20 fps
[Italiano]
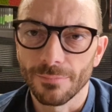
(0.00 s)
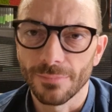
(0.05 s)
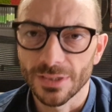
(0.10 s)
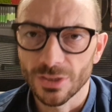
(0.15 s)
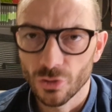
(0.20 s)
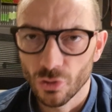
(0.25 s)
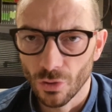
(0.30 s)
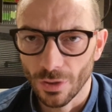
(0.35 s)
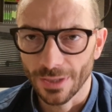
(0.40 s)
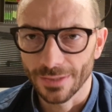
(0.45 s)

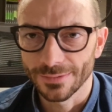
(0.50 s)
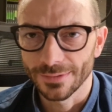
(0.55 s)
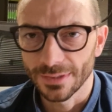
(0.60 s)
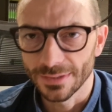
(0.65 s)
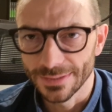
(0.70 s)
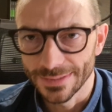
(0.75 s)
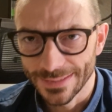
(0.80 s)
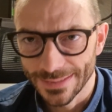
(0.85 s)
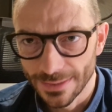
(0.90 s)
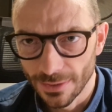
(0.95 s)
maggiore
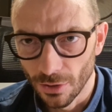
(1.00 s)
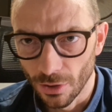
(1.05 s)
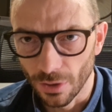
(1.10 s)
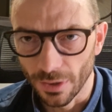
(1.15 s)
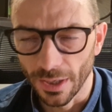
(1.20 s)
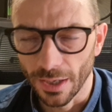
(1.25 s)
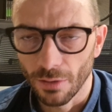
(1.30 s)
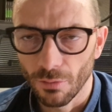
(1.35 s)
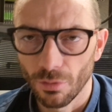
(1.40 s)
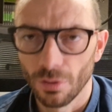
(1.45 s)

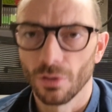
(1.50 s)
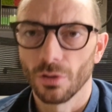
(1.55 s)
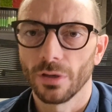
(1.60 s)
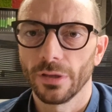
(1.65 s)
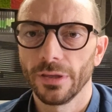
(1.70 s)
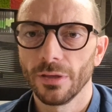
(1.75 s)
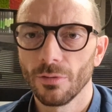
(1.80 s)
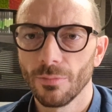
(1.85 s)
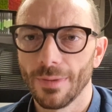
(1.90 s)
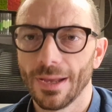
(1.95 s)
attenzione a quello
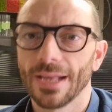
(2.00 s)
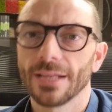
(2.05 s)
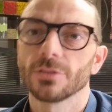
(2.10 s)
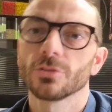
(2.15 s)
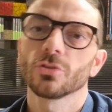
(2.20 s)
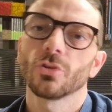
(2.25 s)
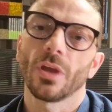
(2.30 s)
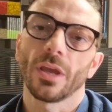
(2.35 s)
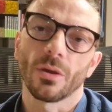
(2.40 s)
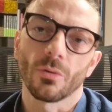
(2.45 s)
che io
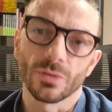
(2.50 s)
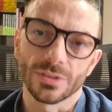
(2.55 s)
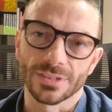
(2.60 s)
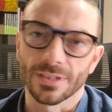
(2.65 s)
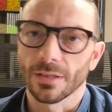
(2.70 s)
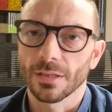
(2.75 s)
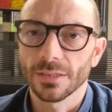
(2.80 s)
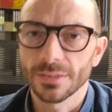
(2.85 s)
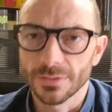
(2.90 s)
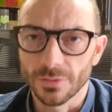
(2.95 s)
mangio e
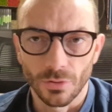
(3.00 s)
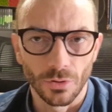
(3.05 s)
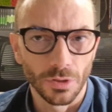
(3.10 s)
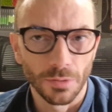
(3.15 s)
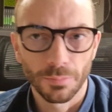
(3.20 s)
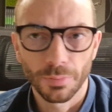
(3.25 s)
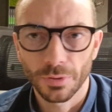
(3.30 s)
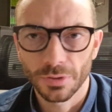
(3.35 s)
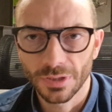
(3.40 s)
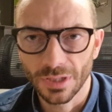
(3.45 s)
questa attenzione
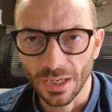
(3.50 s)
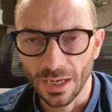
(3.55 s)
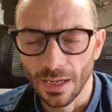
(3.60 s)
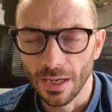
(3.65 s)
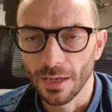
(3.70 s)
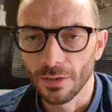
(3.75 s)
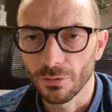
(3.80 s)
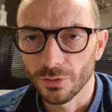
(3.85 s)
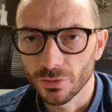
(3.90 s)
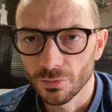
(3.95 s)
porterà
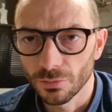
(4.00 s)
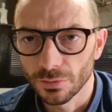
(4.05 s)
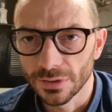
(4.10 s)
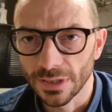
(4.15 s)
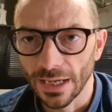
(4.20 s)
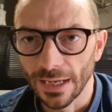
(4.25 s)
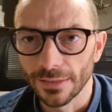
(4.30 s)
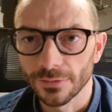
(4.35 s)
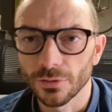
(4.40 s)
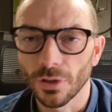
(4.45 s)
a un
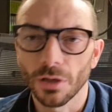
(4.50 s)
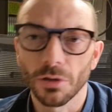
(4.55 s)
risultato.